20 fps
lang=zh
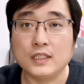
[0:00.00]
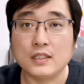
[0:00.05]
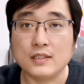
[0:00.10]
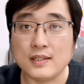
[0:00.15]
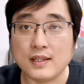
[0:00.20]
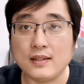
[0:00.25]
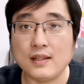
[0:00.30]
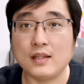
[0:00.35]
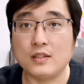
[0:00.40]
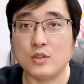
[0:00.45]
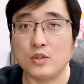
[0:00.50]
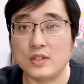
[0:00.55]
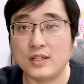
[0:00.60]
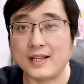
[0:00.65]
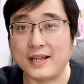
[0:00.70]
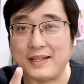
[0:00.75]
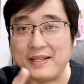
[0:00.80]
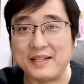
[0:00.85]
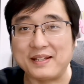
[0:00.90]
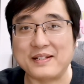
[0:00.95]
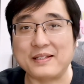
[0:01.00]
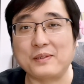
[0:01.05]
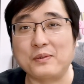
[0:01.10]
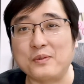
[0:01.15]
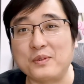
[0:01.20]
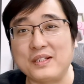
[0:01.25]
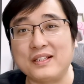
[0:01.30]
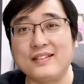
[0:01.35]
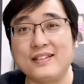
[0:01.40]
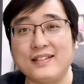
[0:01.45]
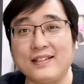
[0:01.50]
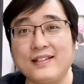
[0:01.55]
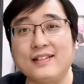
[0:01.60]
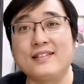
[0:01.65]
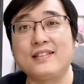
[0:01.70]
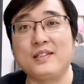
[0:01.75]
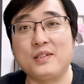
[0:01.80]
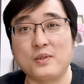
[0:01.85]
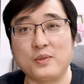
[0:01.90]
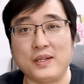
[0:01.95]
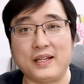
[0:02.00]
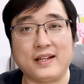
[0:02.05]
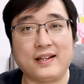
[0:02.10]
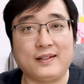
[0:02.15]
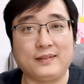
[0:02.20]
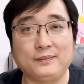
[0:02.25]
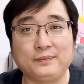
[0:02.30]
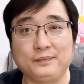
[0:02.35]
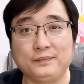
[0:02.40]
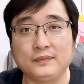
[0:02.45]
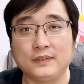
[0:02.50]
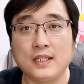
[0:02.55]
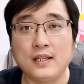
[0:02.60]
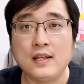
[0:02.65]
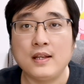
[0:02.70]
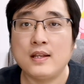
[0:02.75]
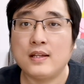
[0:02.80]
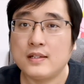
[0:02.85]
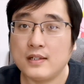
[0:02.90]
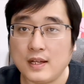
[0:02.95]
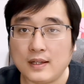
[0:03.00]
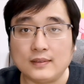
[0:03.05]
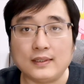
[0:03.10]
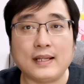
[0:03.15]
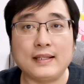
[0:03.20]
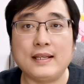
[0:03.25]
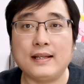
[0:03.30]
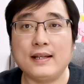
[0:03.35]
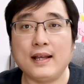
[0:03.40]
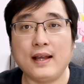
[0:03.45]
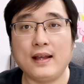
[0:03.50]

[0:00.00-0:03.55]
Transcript: 现在就是给你摄图日记一个机会啊，让大家